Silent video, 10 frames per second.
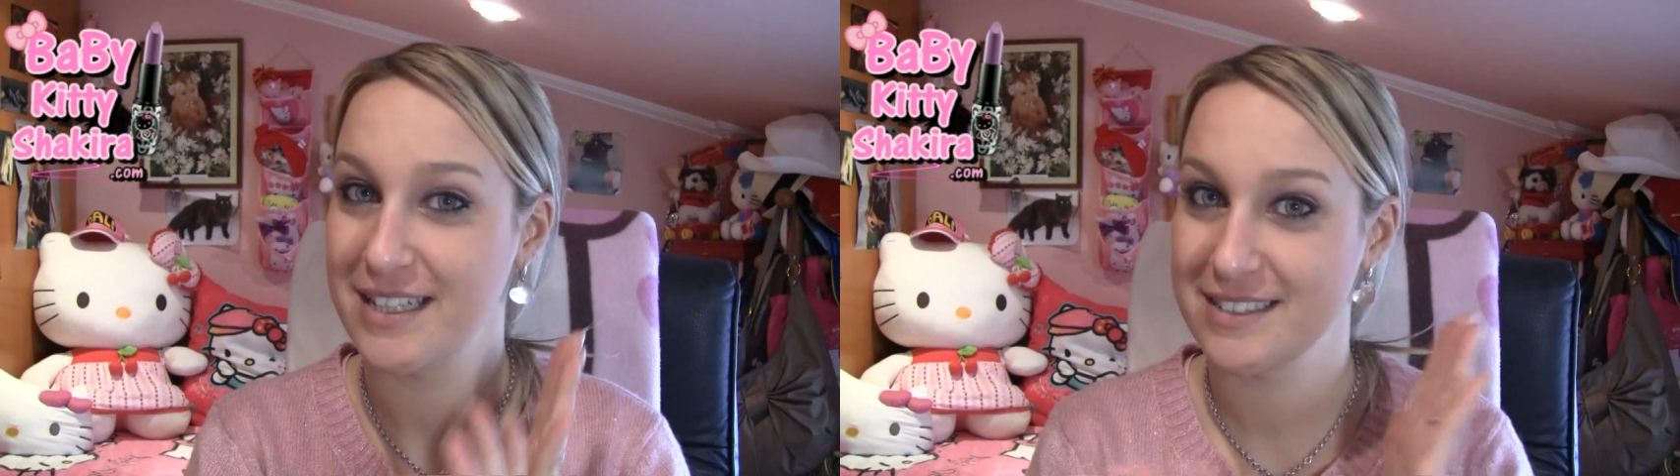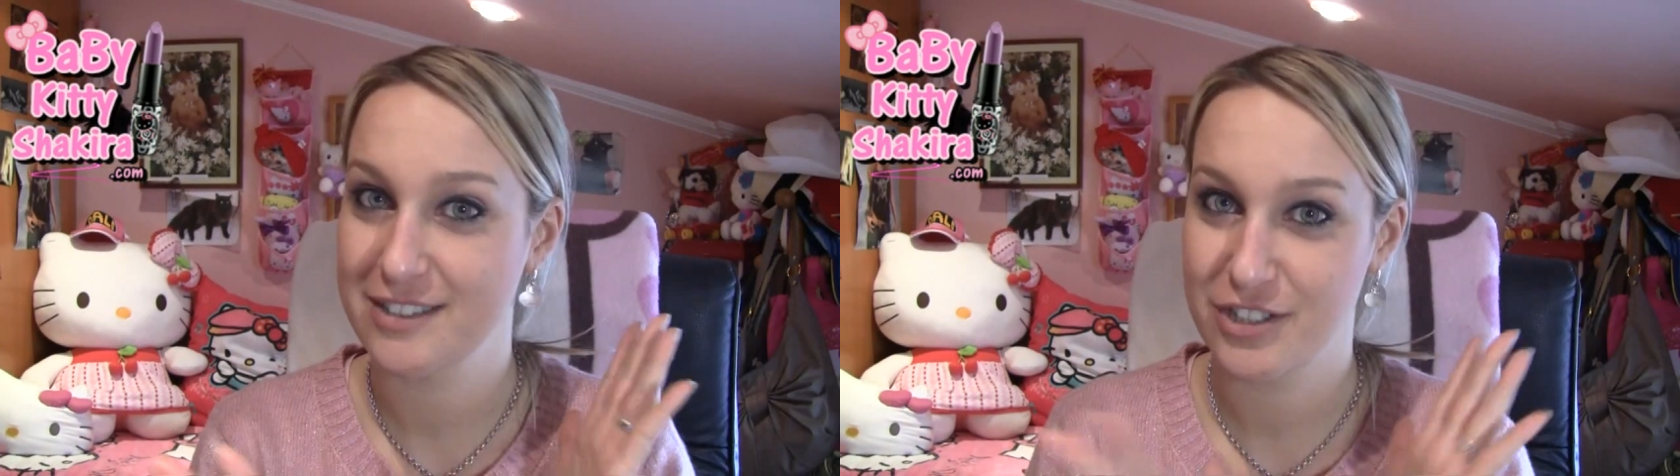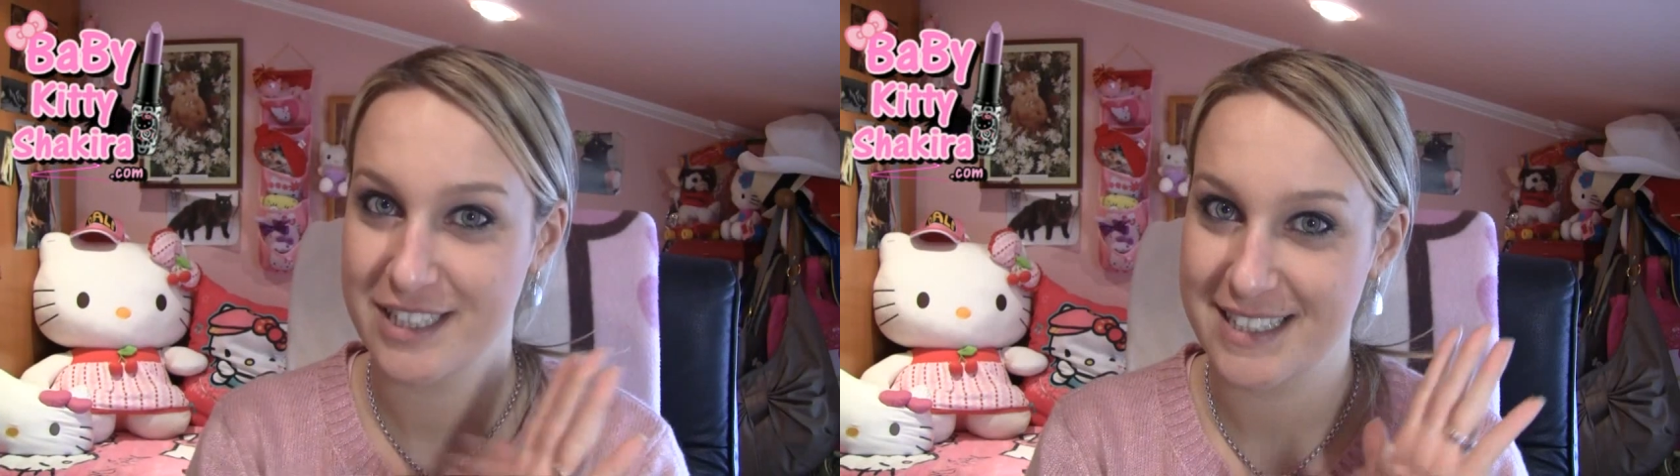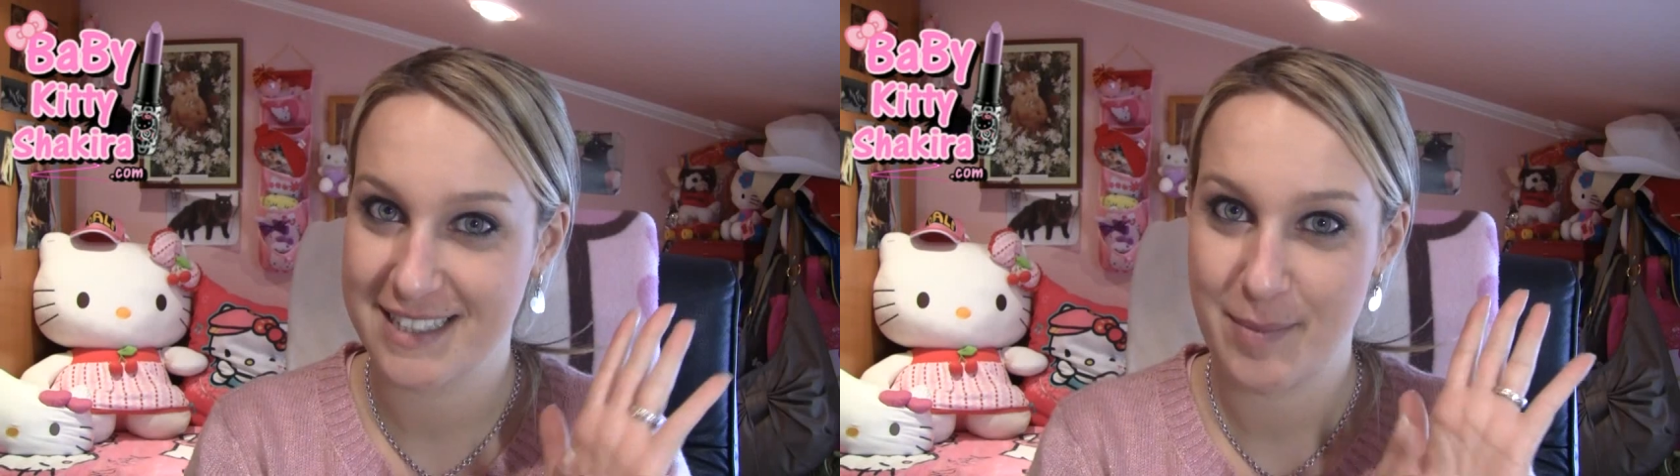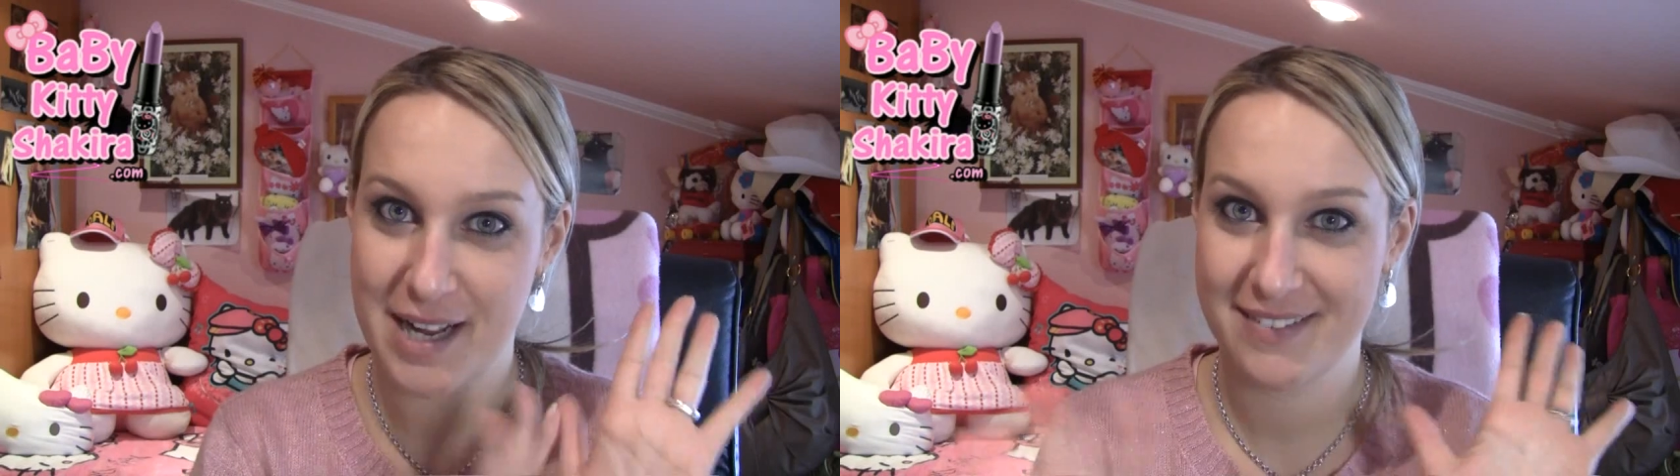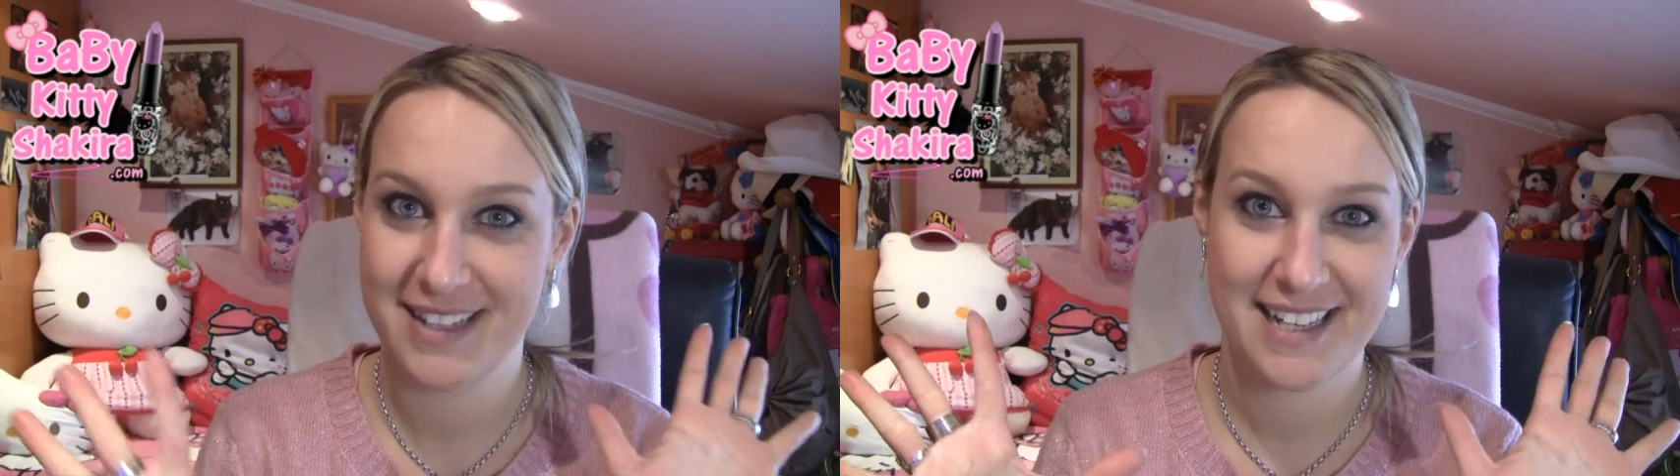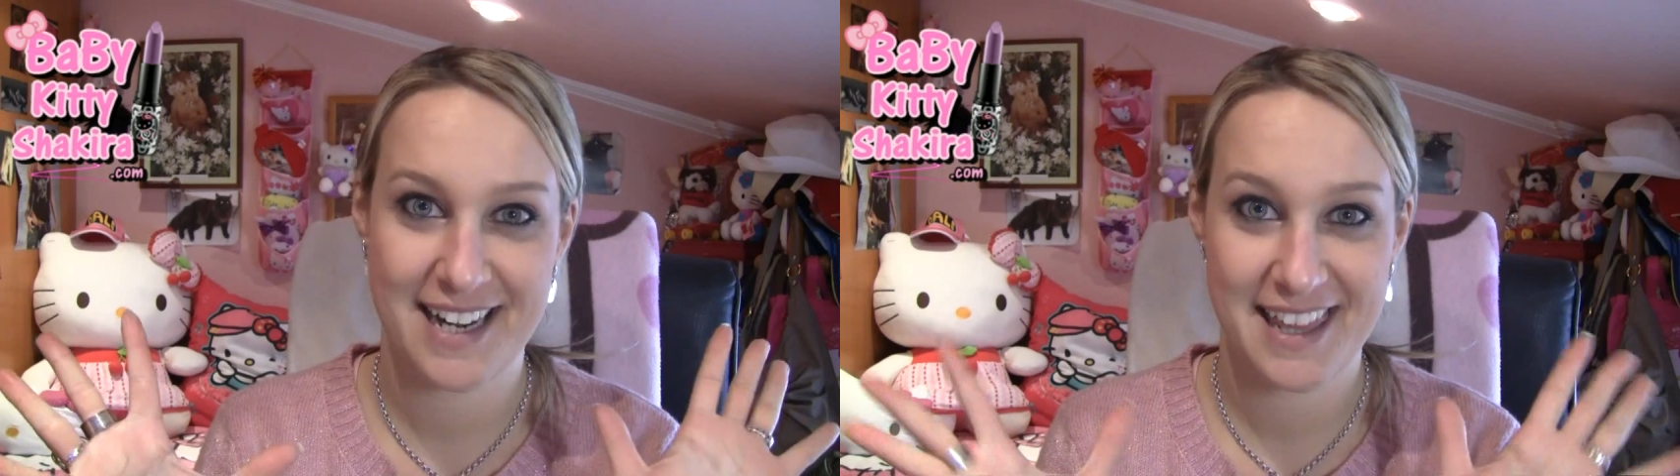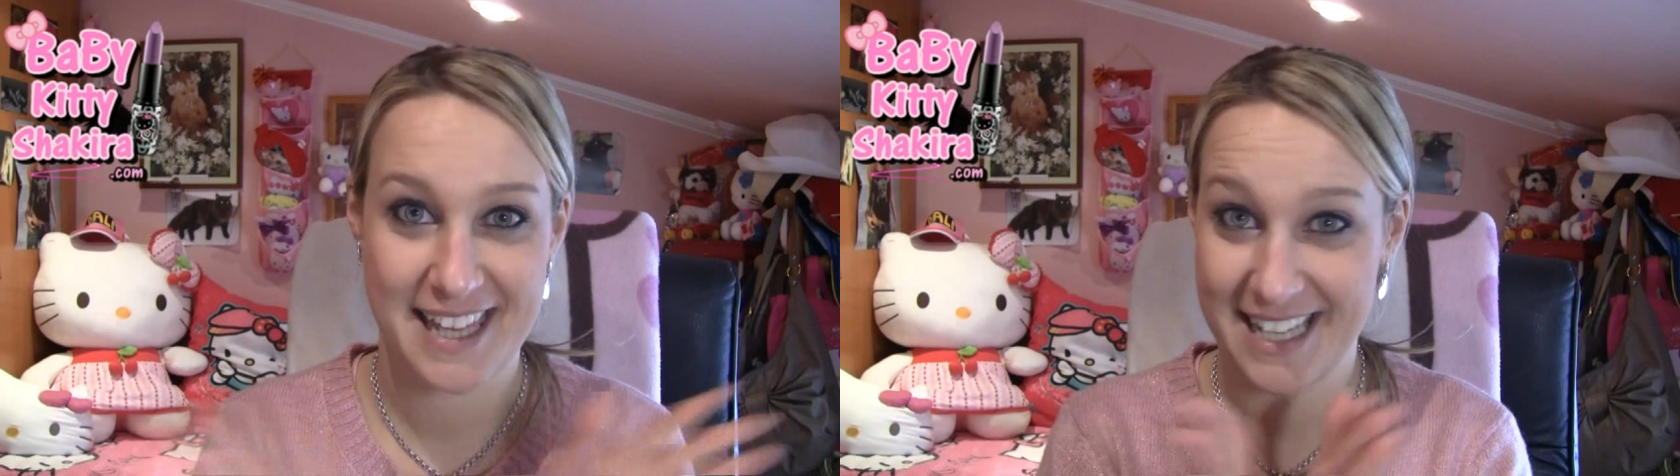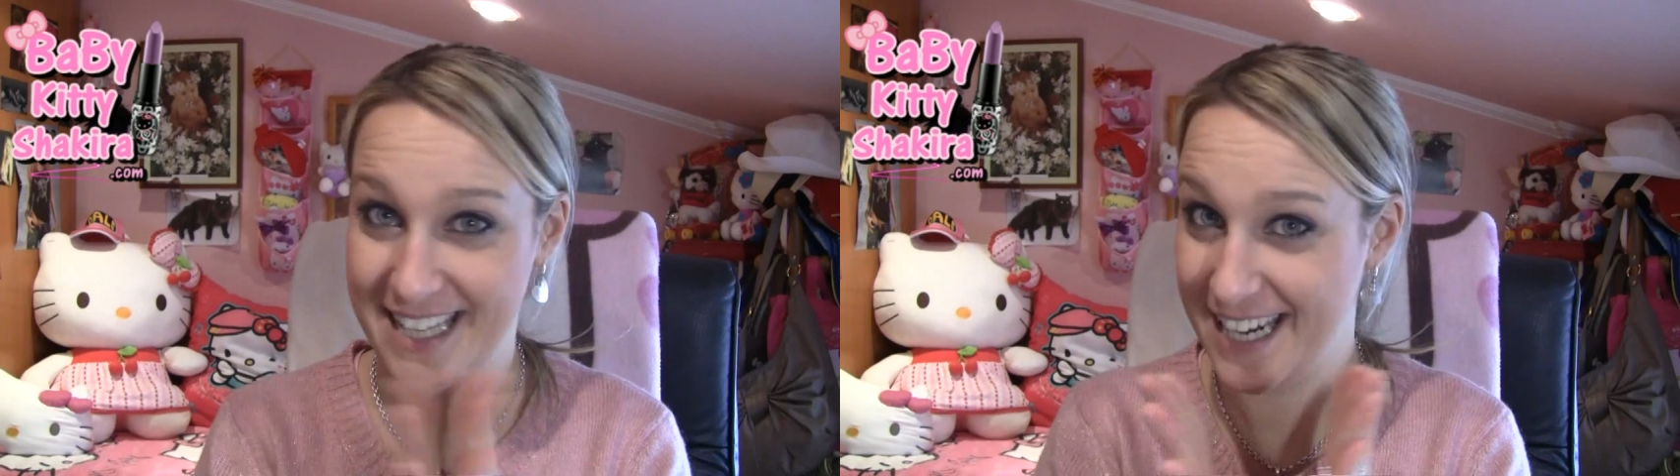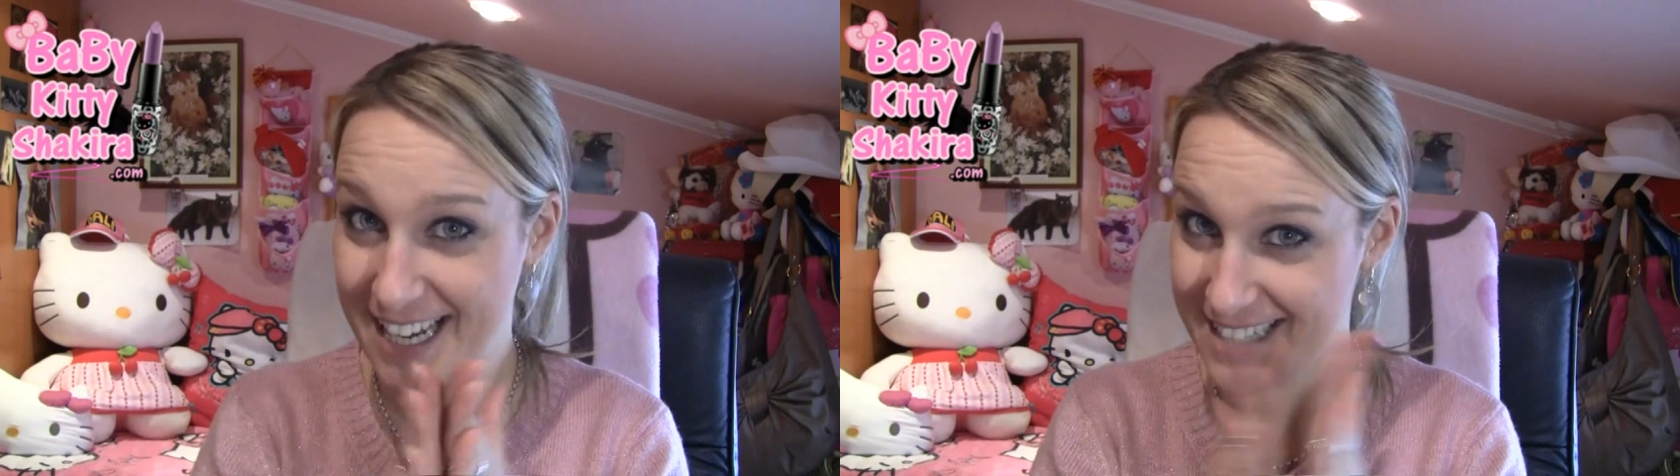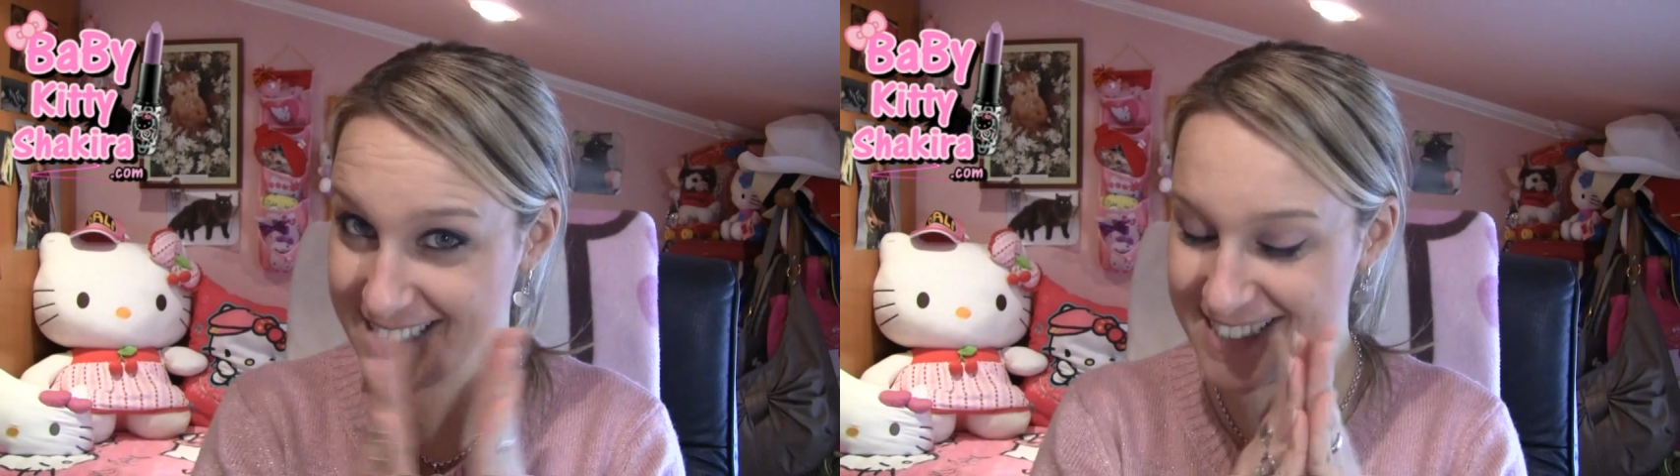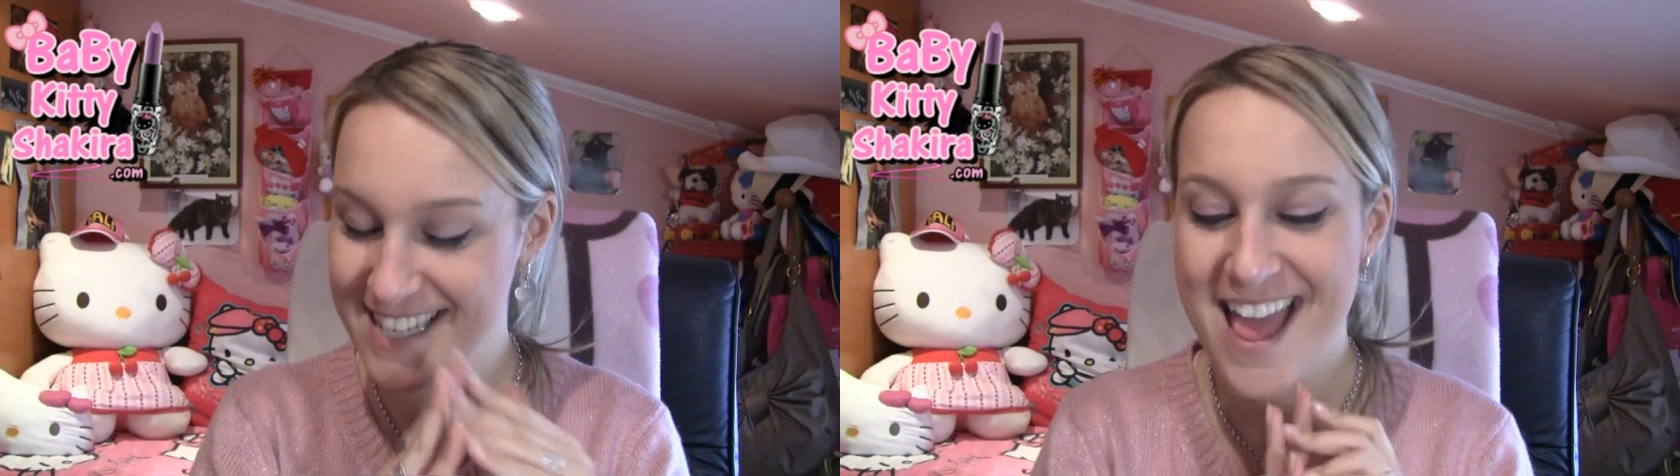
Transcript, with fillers: unas cositas que me acaban de llegar de NARS